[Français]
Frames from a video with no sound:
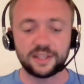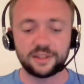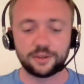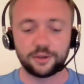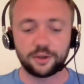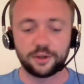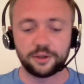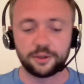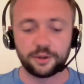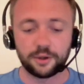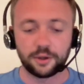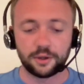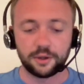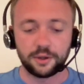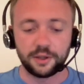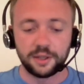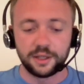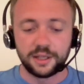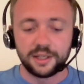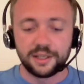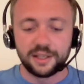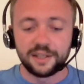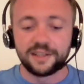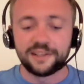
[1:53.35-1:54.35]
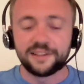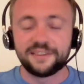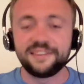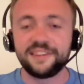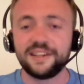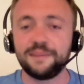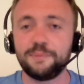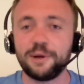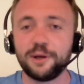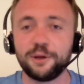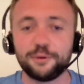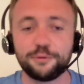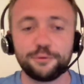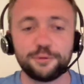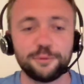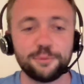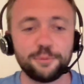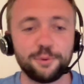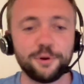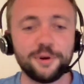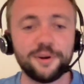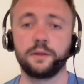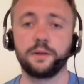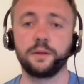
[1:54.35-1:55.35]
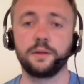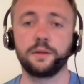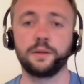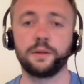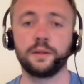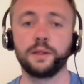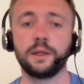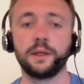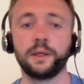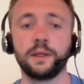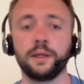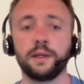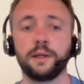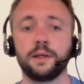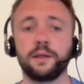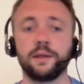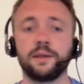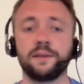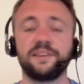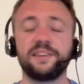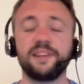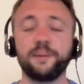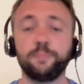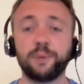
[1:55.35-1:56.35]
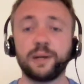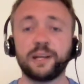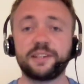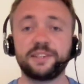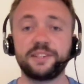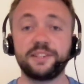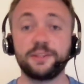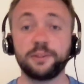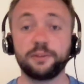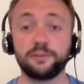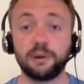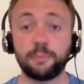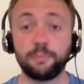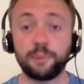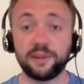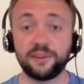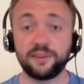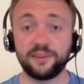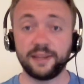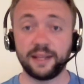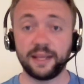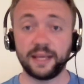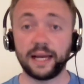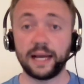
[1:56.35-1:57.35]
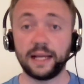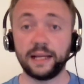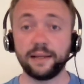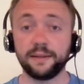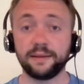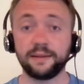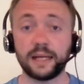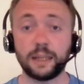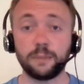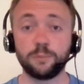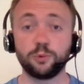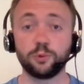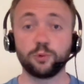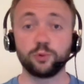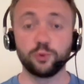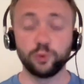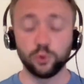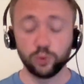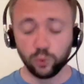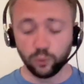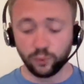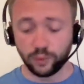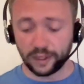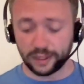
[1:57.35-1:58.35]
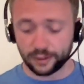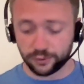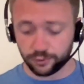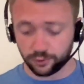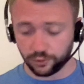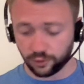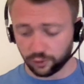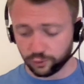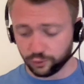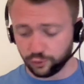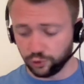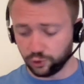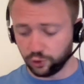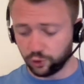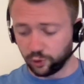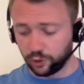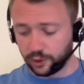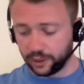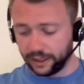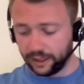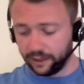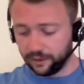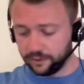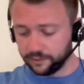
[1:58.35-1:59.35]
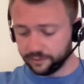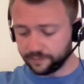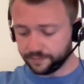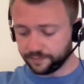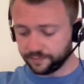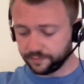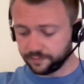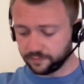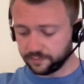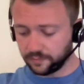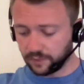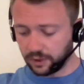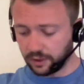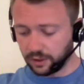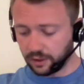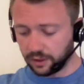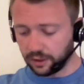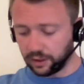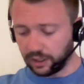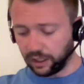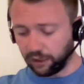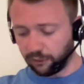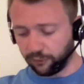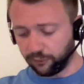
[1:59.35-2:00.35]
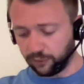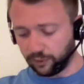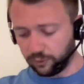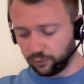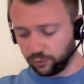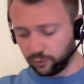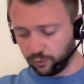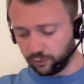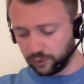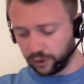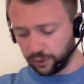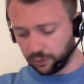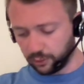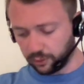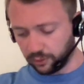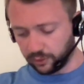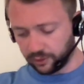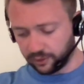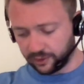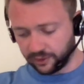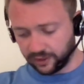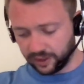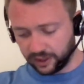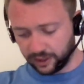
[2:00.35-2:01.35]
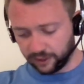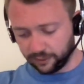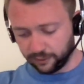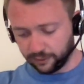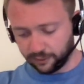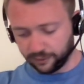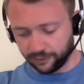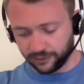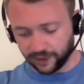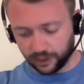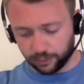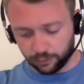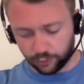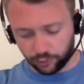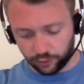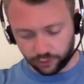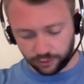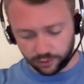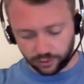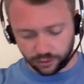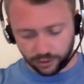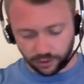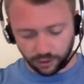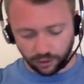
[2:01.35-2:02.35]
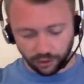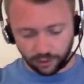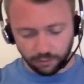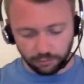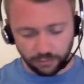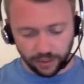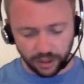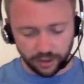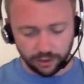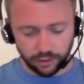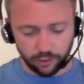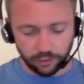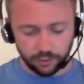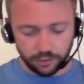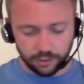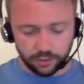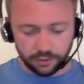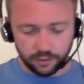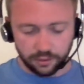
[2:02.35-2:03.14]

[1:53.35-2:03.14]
donne ces maillots de football c'est parti, on va passer à l'étape donc de l'ouverture du colis afin de voir donc ces fameux maillots.